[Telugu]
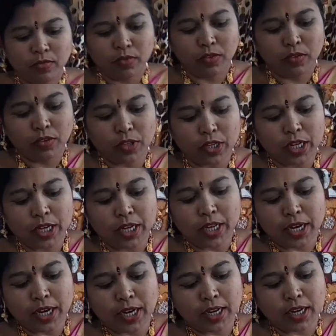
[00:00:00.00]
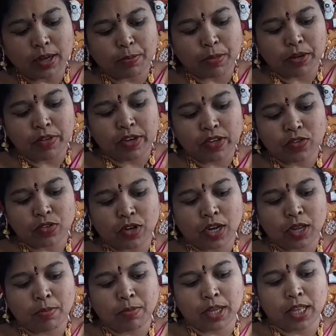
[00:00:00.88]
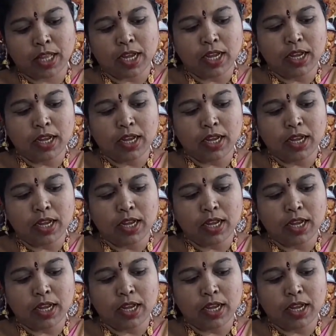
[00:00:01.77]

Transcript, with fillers: చూడండి రెండు కప్పులు వేసుకున్నాం కదా